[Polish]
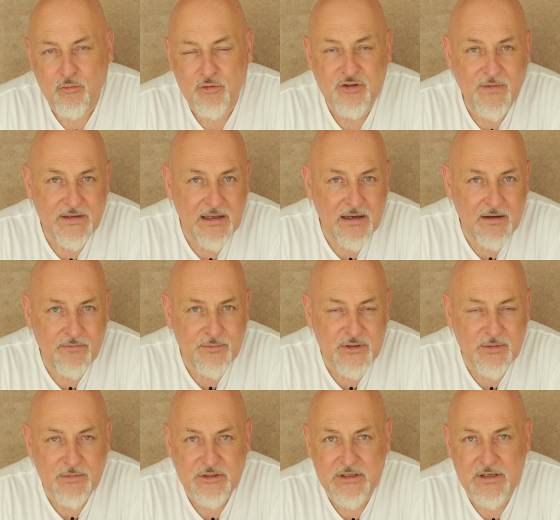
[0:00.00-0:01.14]
Używana w
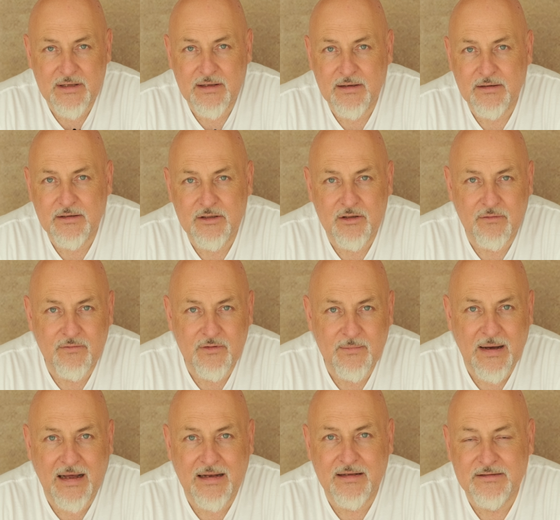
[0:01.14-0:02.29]
przemyśle
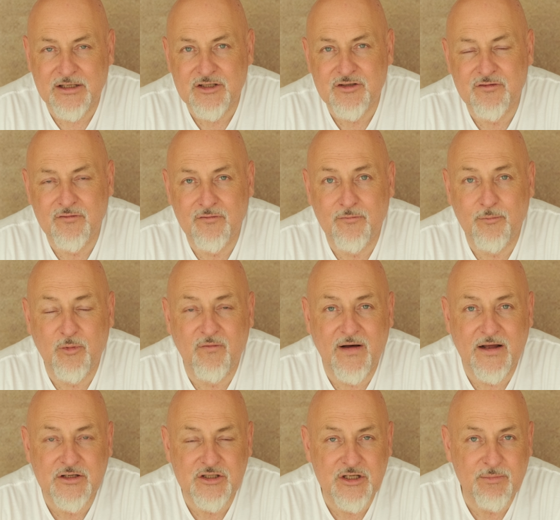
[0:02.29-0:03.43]
kinowym, ale też w
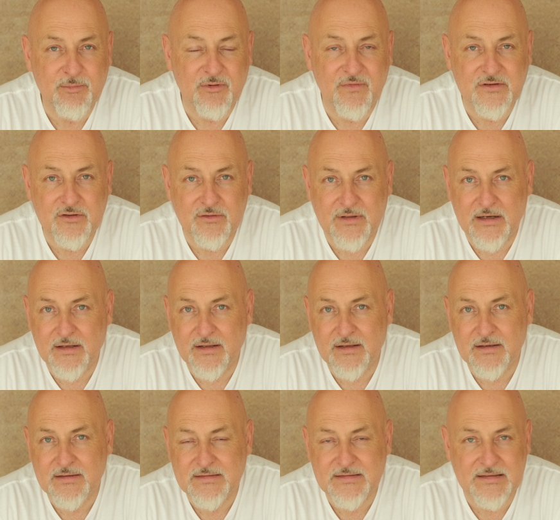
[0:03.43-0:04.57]
poważnych,
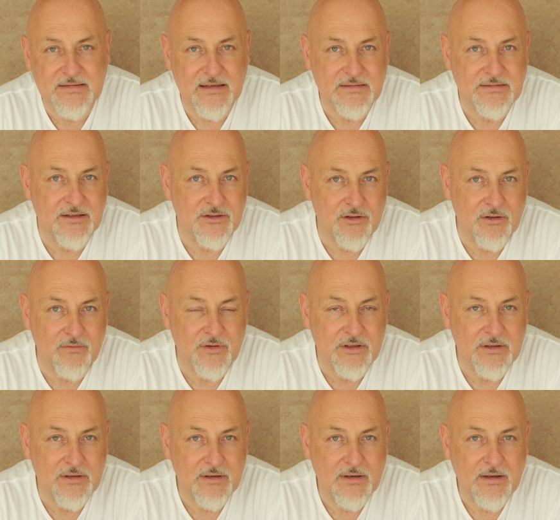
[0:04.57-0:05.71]
profesjonalnych sesjach
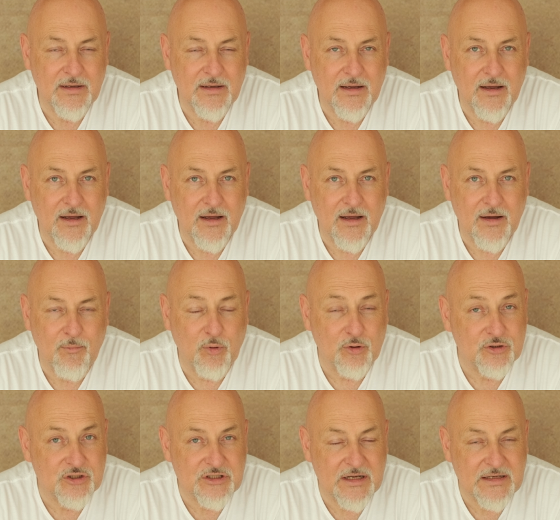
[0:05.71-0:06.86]
zdjęciowych
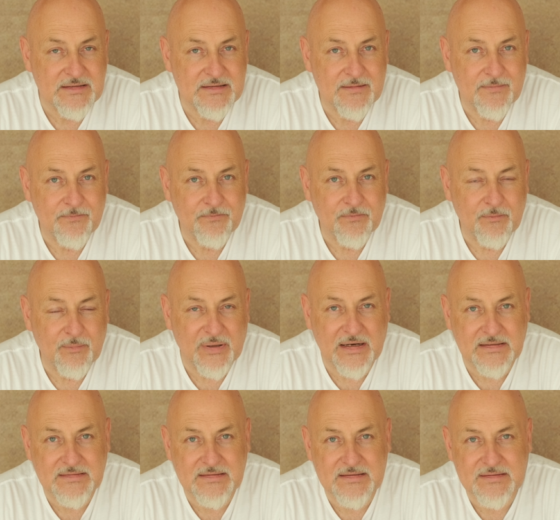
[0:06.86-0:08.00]
podczas
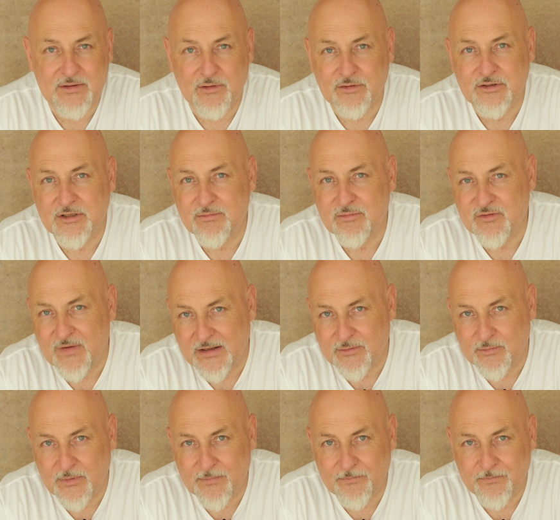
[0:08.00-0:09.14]
pracy z ostrym
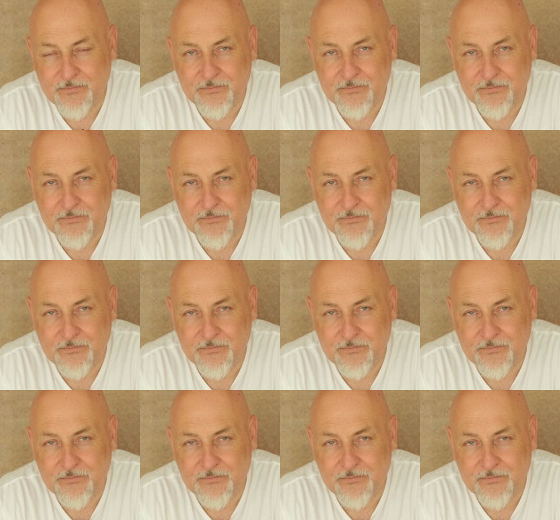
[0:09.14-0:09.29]
światłem.